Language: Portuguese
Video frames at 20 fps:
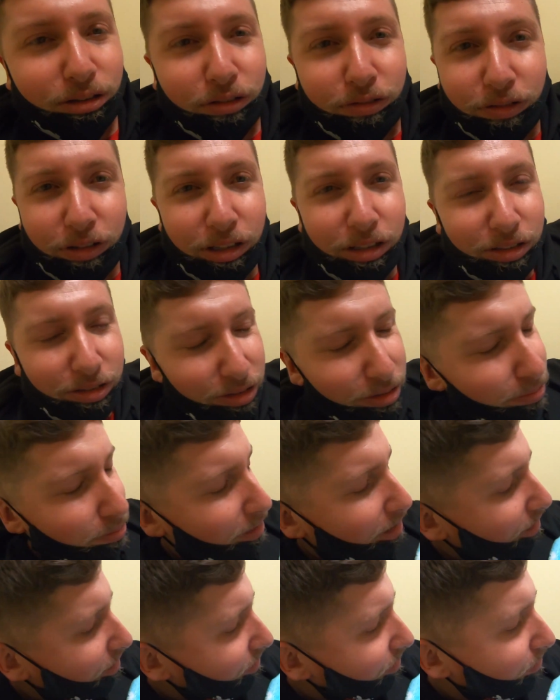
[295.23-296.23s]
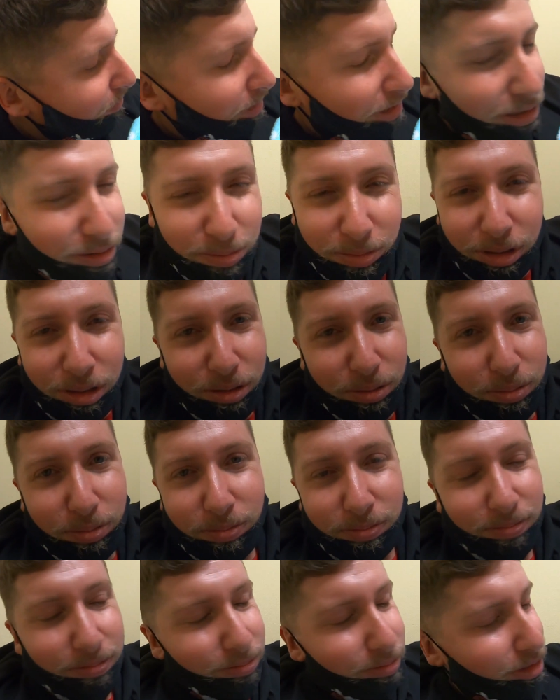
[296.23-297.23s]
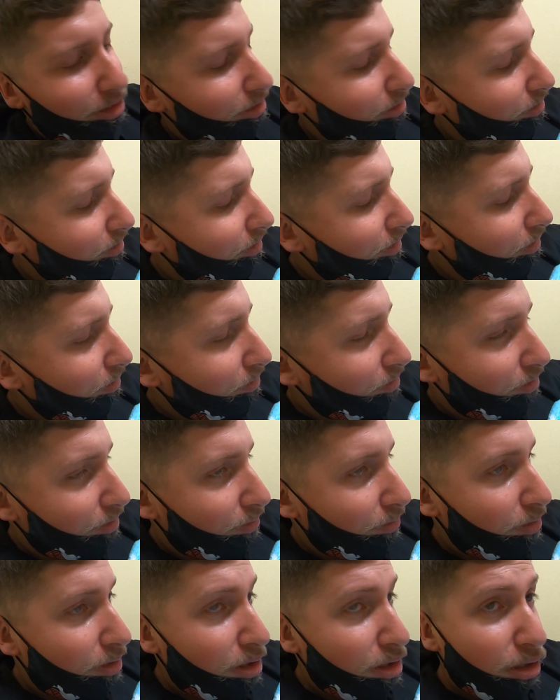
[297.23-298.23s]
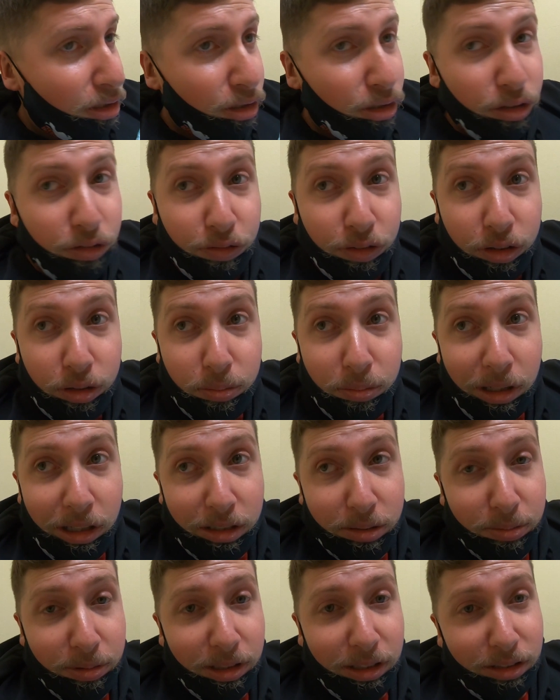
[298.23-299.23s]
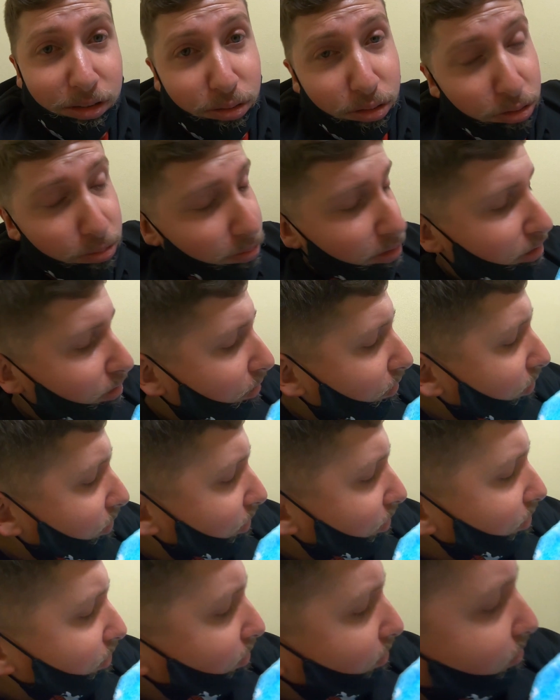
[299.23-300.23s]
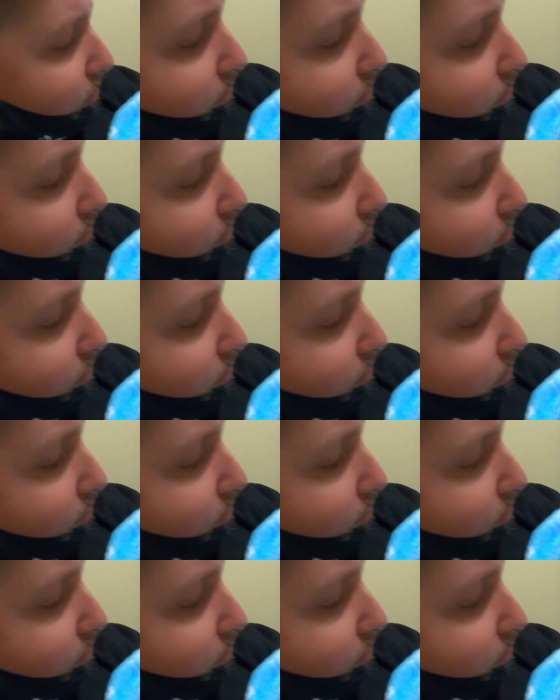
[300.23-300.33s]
Tô feliz demais, demais mesmo. Vocês não têm noção. Tô falando baixo por causa do hospital aqui.